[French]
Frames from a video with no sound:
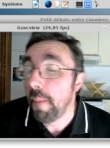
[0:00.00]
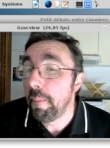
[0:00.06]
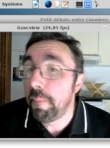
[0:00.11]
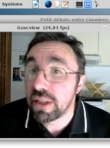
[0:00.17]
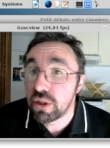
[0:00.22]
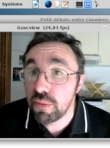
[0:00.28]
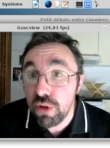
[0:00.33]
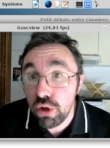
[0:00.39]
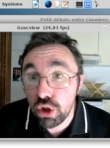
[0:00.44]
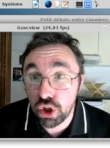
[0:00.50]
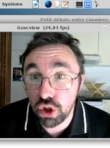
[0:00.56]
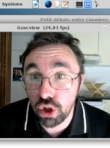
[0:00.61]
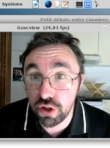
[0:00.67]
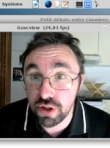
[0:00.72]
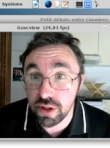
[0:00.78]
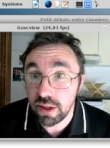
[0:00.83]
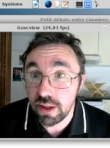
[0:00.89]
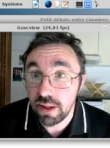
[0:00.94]
Parce que une
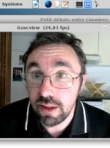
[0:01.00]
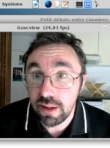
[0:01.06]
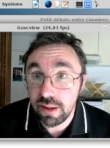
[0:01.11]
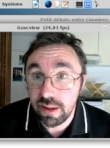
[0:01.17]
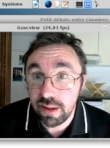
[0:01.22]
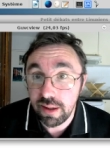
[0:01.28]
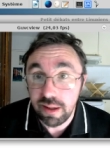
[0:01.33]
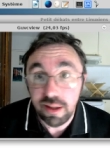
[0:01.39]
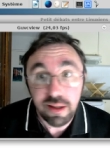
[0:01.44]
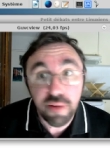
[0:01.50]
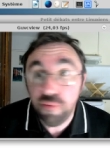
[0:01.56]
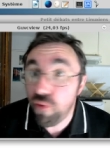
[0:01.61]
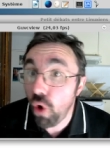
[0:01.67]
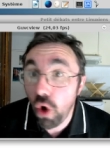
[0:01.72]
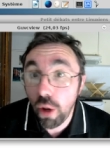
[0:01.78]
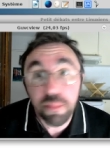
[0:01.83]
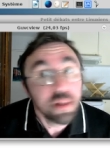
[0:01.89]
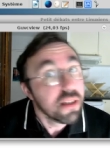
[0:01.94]
chose, les
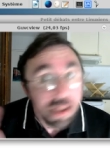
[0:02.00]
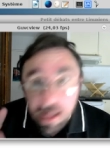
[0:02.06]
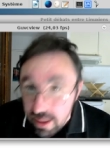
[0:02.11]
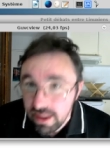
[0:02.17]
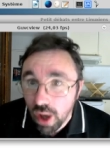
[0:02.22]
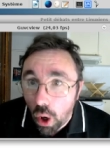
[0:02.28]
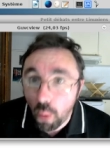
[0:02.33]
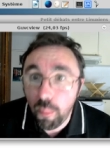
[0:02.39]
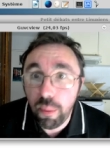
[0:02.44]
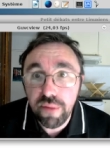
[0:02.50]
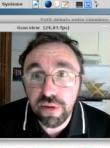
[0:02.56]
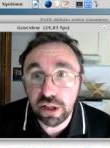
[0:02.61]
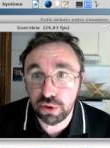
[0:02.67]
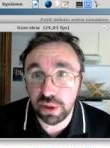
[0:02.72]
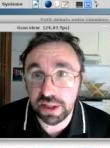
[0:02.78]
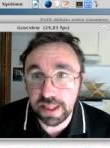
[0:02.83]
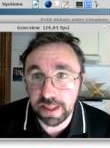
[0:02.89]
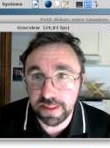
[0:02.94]
forums, on peut les voir
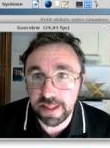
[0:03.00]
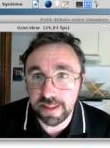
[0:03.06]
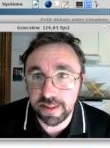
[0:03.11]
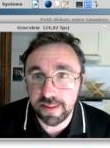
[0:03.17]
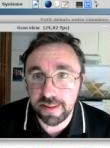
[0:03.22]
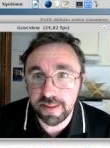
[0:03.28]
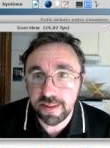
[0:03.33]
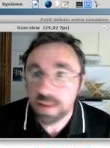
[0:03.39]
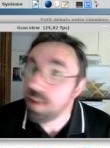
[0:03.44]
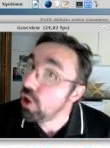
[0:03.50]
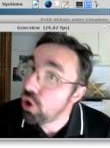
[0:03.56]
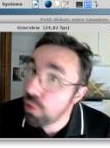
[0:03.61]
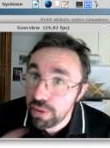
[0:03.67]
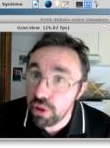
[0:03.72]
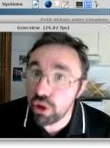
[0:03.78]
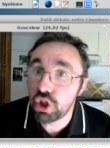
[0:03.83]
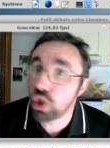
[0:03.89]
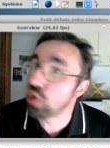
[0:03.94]
sur Internet. Tu
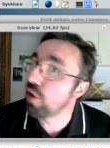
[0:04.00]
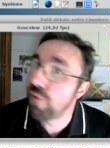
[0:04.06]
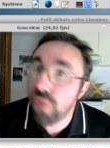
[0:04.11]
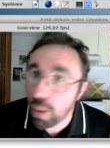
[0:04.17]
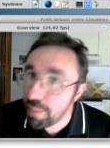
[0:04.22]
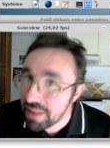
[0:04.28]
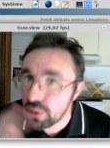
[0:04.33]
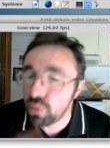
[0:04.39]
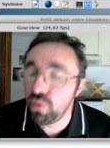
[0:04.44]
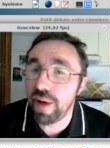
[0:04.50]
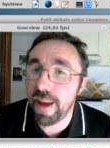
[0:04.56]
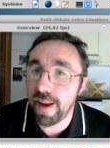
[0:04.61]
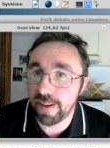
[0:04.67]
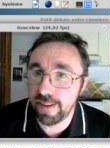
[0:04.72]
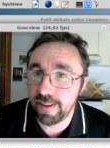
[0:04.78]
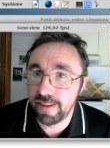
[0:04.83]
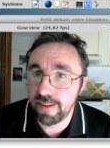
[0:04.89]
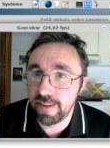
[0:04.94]
oublies une chose, un forum, c'est
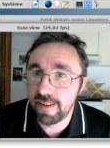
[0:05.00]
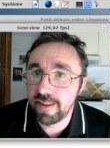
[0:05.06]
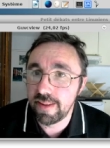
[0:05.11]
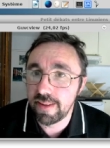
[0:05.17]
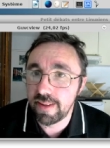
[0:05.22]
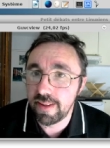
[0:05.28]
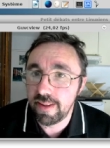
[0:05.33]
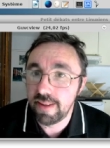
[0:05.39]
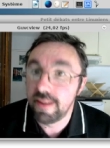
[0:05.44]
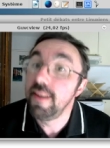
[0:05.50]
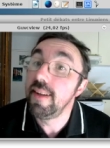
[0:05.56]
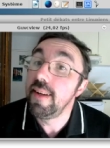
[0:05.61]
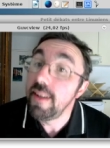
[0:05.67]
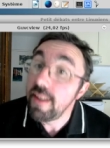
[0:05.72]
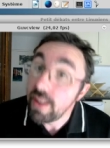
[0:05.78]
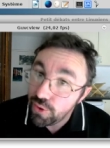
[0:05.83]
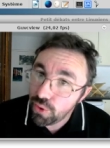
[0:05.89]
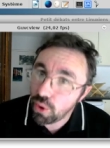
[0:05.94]
ouvert.
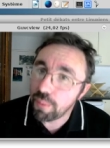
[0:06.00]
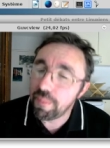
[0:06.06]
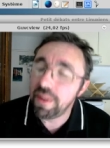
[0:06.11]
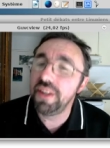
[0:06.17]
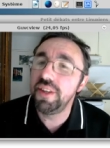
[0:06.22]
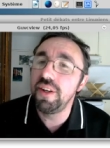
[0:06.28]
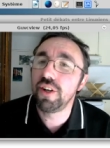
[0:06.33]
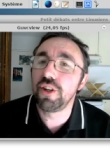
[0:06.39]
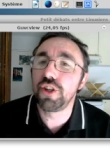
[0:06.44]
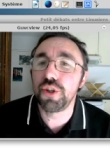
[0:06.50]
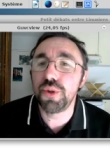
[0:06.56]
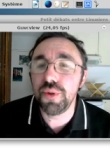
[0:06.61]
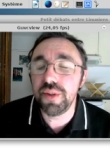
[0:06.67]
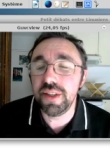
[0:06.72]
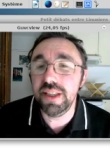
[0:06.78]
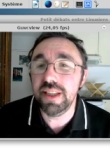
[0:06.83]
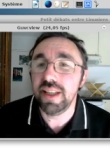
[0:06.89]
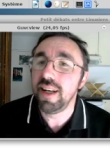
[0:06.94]
Donc maintenant, je te
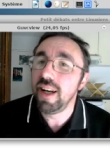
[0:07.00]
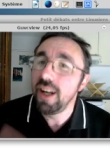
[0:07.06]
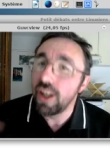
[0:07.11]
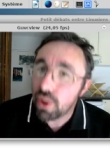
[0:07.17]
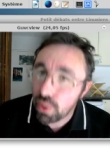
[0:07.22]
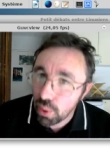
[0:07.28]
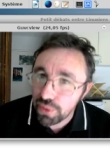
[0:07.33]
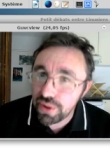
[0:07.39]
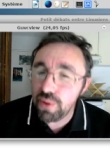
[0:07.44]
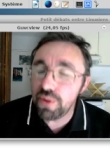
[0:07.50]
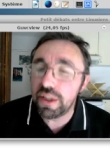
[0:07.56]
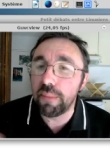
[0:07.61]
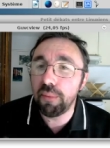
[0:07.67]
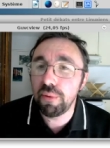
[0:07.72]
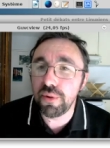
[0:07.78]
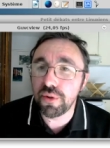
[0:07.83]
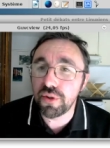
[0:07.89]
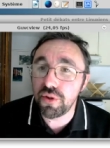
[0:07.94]
dis, continue tes
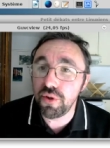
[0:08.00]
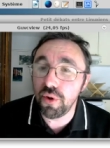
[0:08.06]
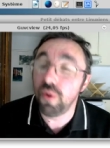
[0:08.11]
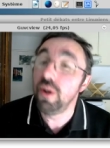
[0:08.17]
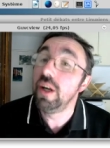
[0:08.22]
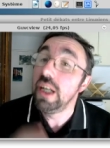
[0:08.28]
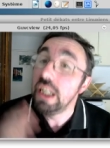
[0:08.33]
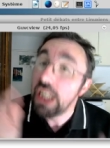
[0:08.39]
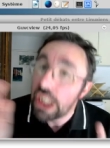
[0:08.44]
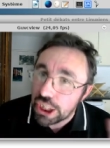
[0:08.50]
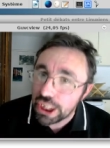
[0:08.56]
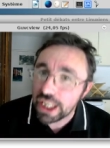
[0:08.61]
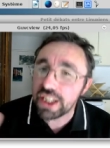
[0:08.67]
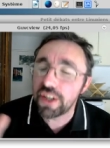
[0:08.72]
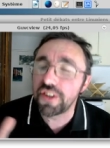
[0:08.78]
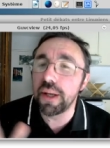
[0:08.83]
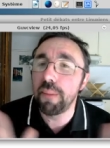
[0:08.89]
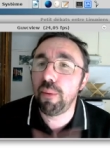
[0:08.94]
productions.
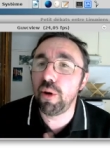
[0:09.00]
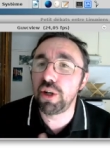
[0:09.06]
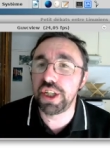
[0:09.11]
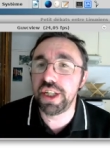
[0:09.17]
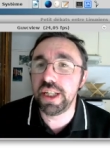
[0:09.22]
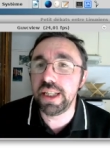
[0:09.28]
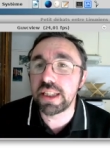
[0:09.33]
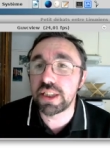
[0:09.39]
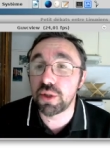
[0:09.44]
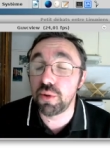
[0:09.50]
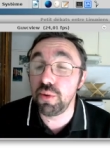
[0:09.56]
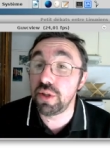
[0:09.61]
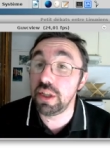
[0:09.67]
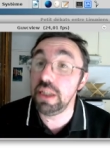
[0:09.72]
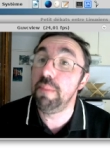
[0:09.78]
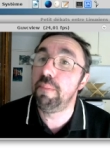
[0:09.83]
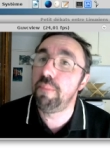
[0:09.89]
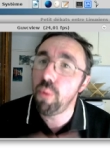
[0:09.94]
J'attends ta prochaine
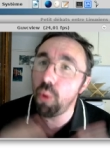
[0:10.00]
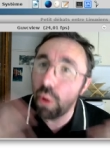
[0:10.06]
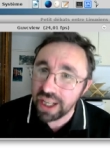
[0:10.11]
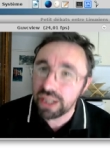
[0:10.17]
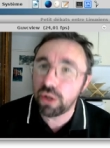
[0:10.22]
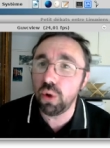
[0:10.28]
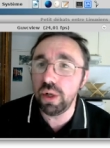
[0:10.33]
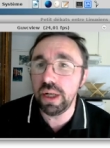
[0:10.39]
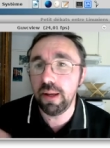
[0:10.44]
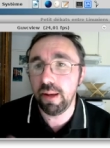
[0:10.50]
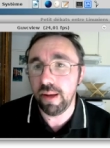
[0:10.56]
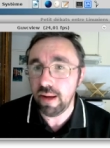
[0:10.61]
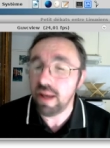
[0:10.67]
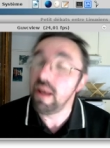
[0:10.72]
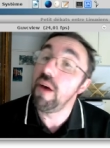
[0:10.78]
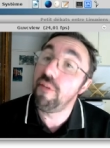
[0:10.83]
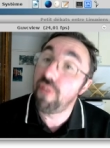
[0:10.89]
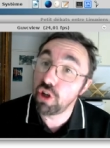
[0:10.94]
executive pour rigoler
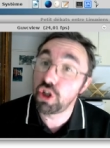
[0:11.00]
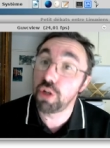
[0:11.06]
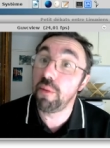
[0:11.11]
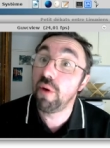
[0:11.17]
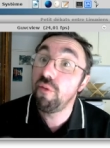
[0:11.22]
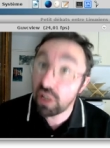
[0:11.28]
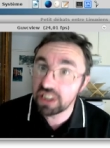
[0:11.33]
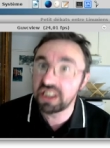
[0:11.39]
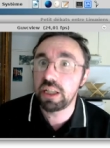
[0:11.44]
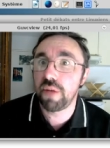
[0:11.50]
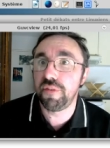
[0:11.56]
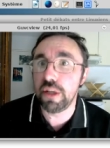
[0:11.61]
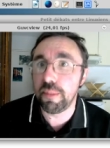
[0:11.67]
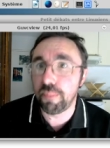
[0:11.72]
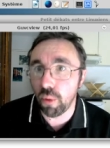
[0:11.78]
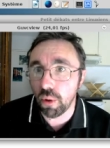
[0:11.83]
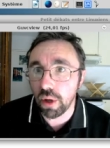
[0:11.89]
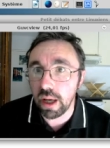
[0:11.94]
et franchement voir si tu as fait
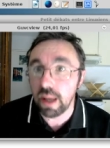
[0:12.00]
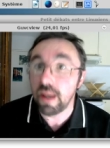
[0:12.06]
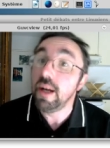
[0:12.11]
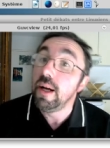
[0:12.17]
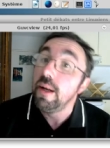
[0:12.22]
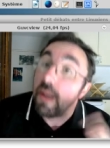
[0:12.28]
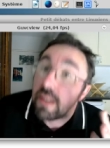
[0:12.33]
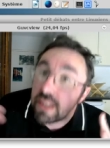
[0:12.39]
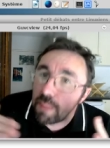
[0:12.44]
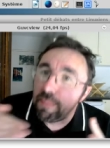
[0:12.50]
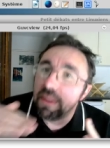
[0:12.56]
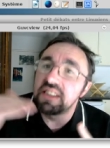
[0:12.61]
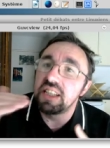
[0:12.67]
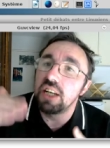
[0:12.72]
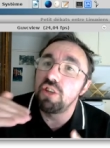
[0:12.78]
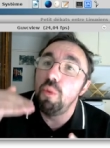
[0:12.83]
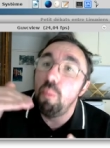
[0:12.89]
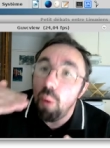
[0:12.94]
des progrès. Ça
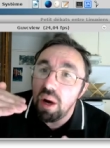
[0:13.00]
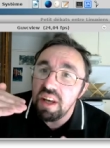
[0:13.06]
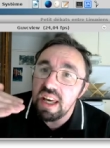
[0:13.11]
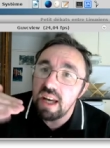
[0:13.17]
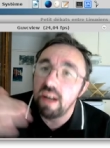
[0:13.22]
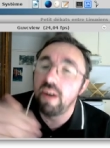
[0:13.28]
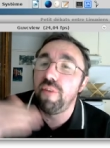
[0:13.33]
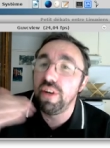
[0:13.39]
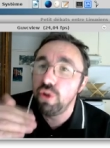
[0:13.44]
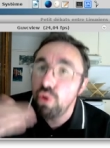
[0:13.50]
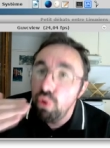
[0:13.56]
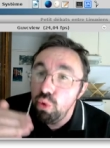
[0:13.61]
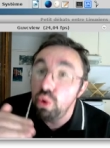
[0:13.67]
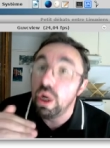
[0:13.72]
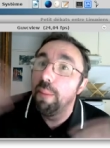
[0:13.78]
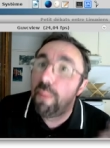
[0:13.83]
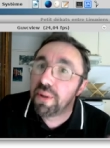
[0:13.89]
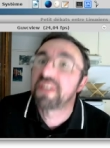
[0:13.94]
passera de moyen, enfin de
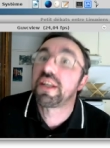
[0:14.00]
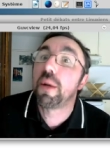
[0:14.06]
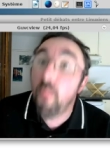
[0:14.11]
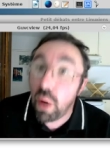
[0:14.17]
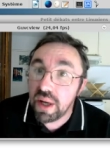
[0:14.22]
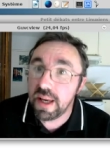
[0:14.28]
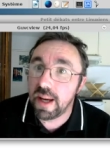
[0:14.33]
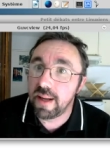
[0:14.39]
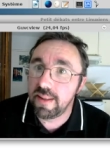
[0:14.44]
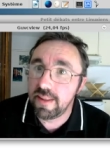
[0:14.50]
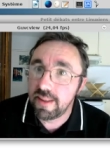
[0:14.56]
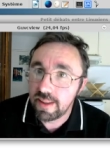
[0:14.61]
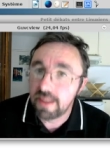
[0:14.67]
nul à peut-être moyen.